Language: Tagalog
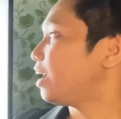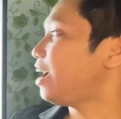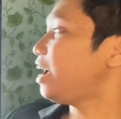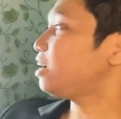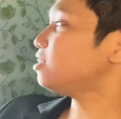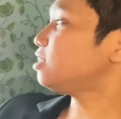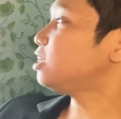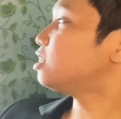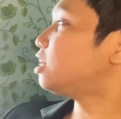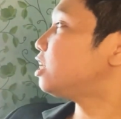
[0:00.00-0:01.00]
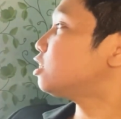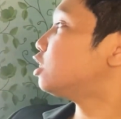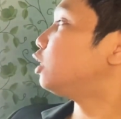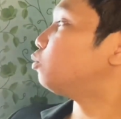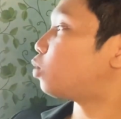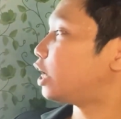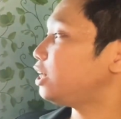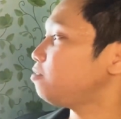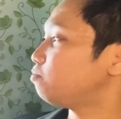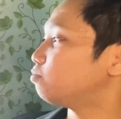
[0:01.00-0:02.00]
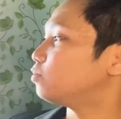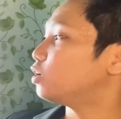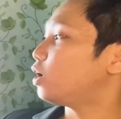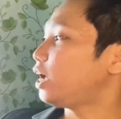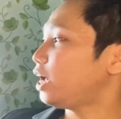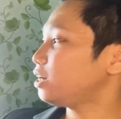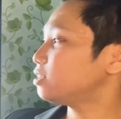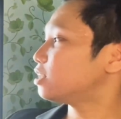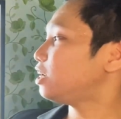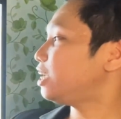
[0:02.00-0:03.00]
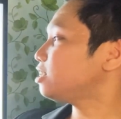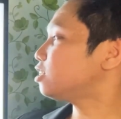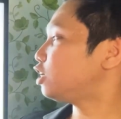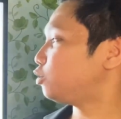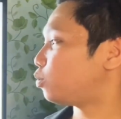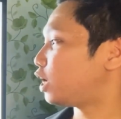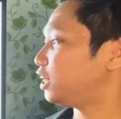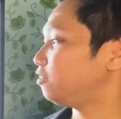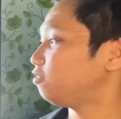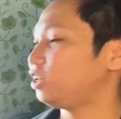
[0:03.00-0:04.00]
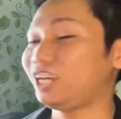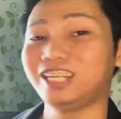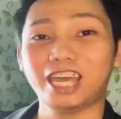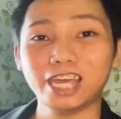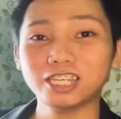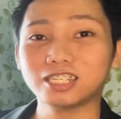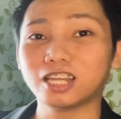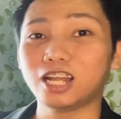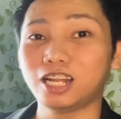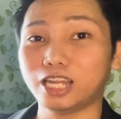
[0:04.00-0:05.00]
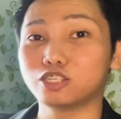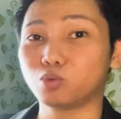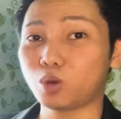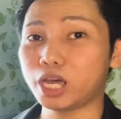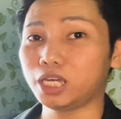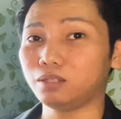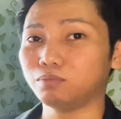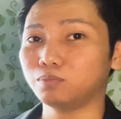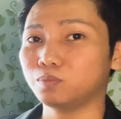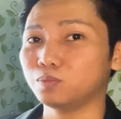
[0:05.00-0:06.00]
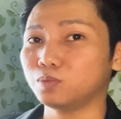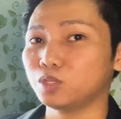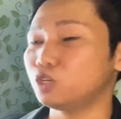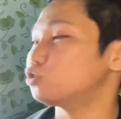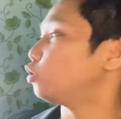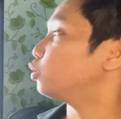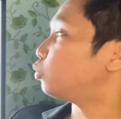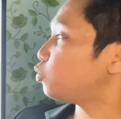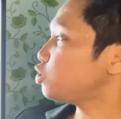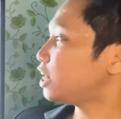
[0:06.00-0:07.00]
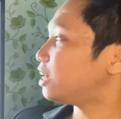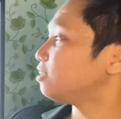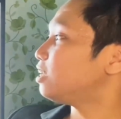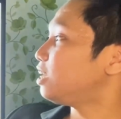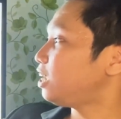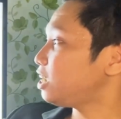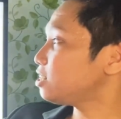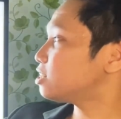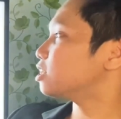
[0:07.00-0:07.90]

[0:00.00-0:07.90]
X is less than Y, X less than Y, and X less Y. So yung una is